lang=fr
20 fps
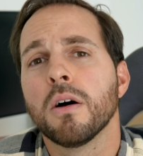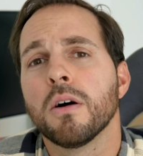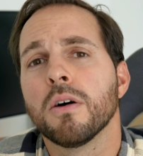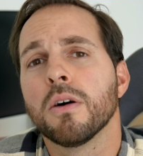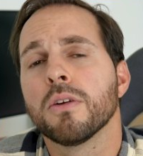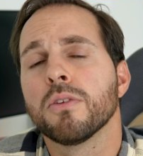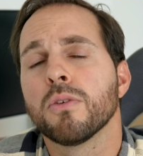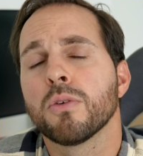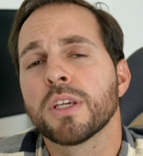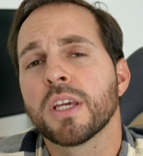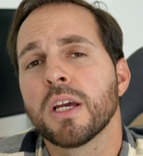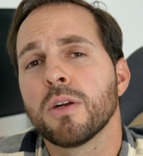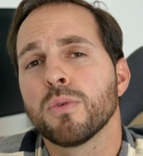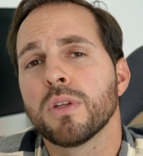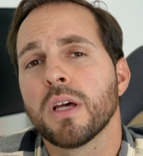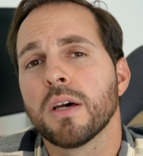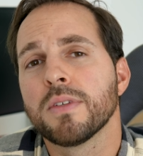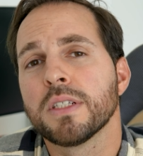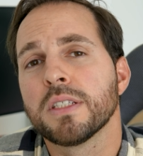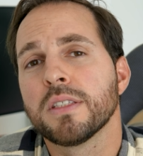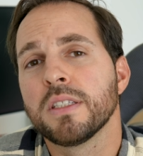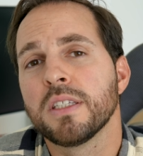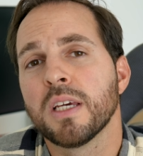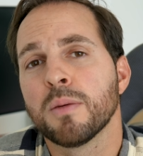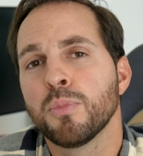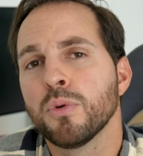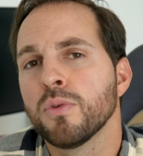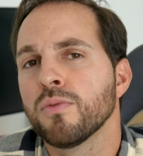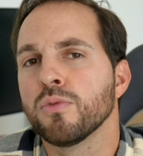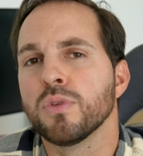euh, dans lequel on a investi il y a
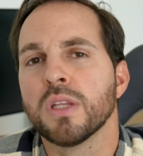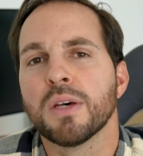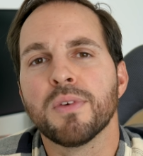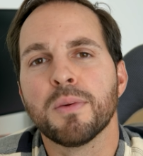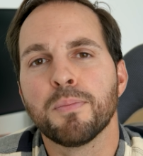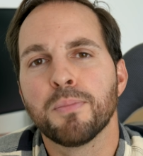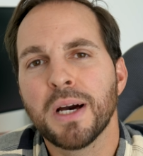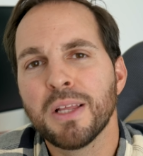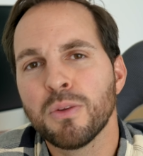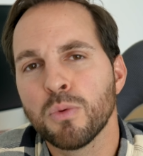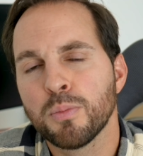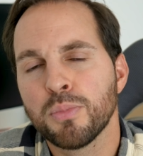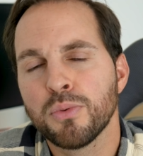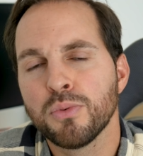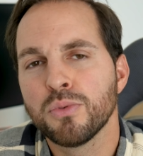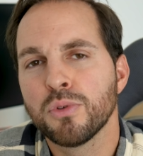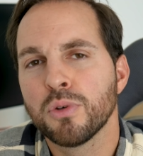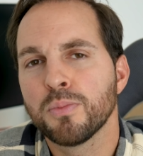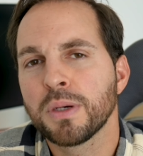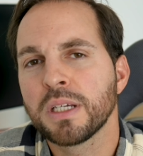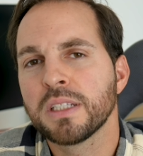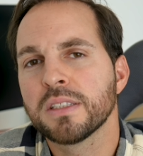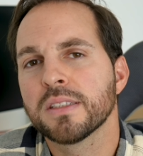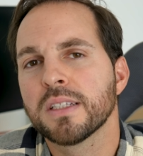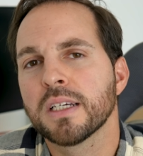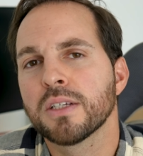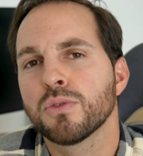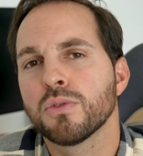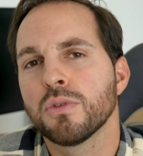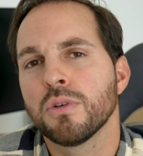peu, vous n'avez pas non plus de prise
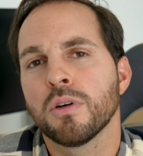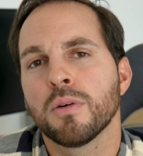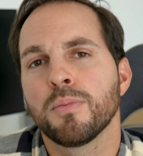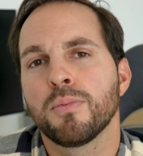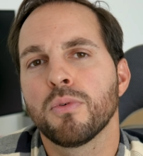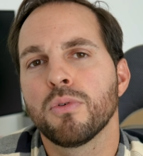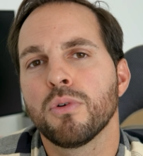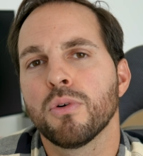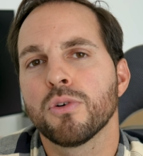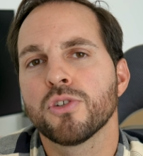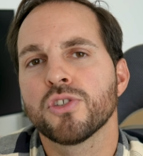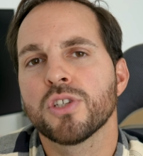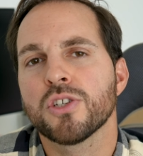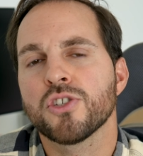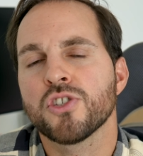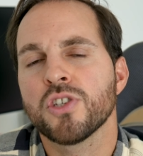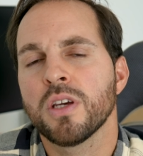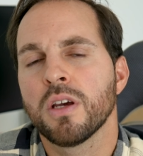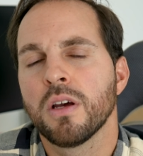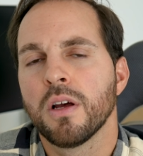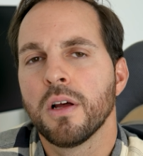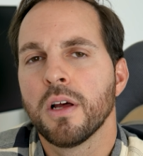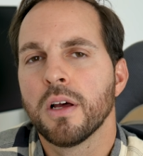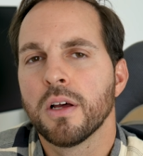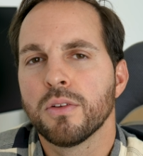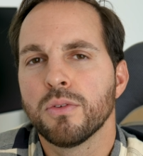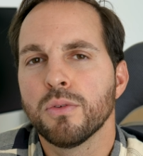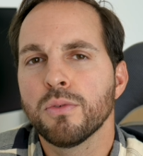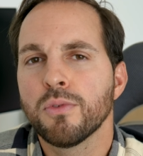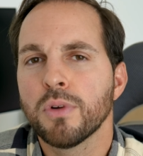secteur pour le recharger.
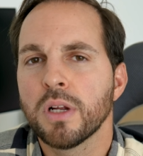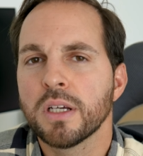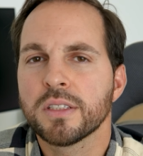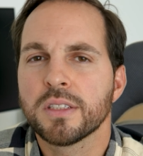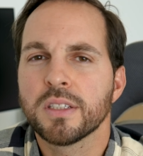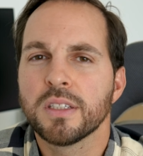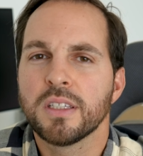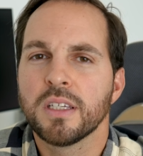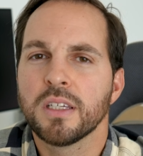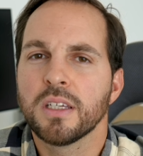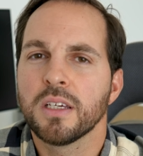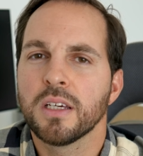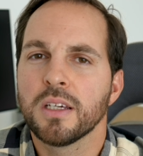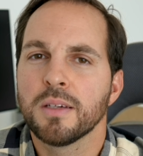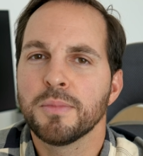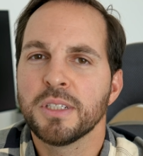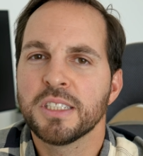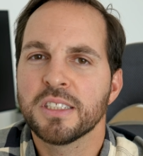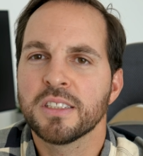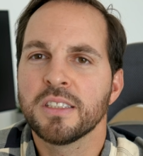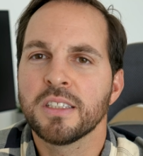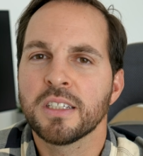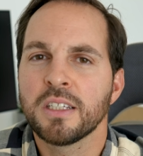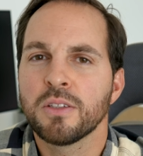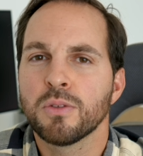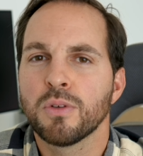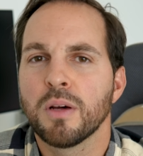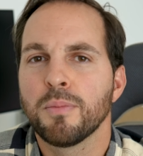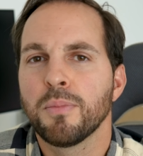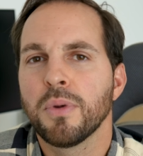Donc voilà, c'est des mesquineries
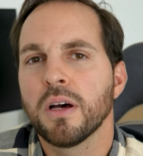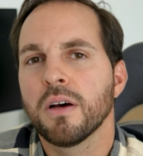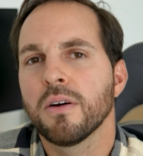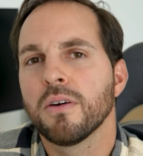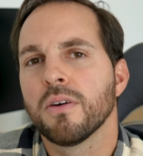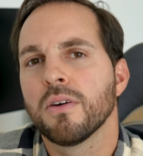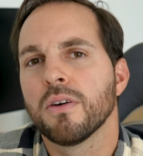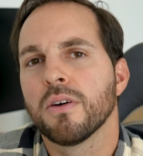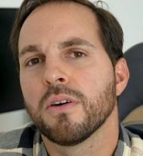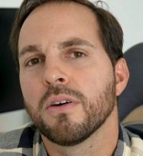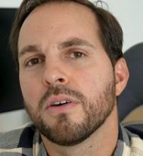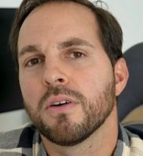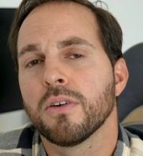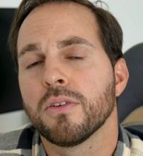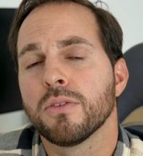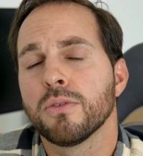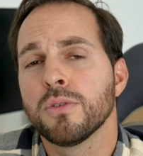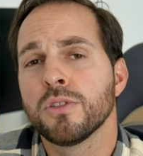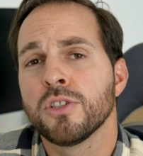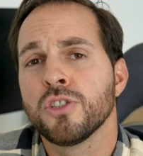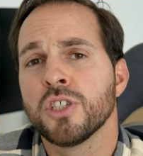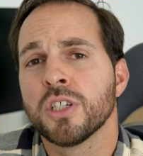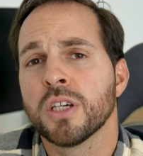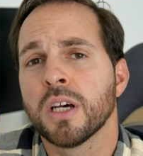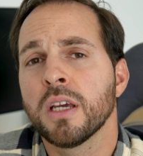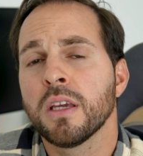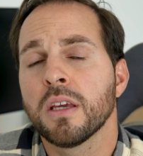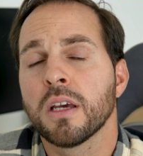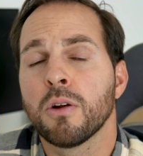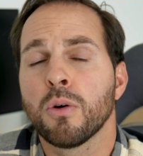de la part euh, de
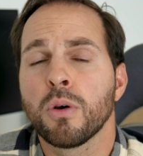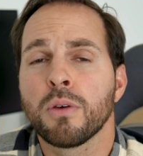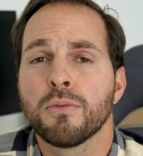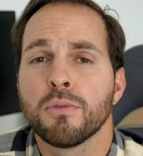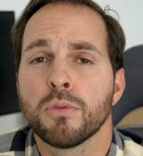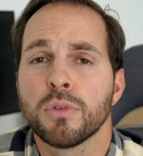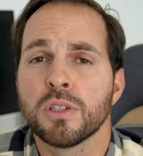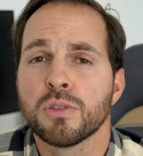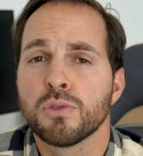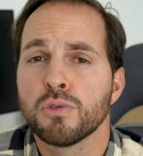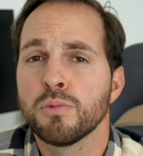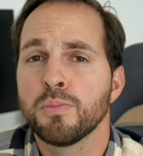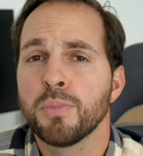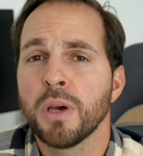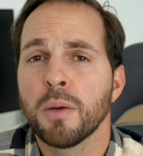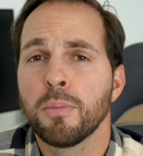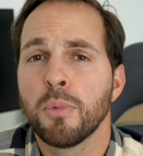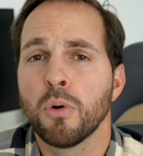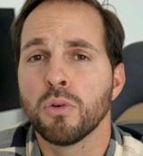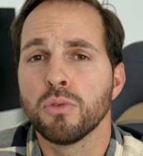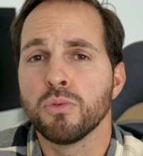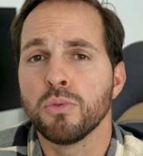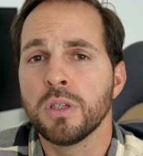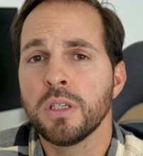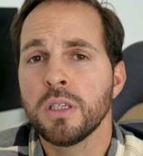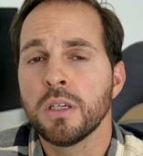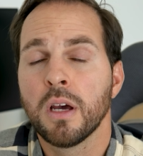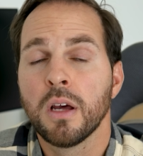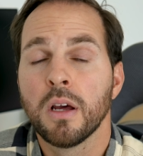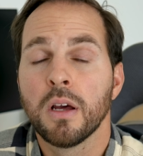DJI. Alors ils font des super
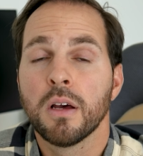produits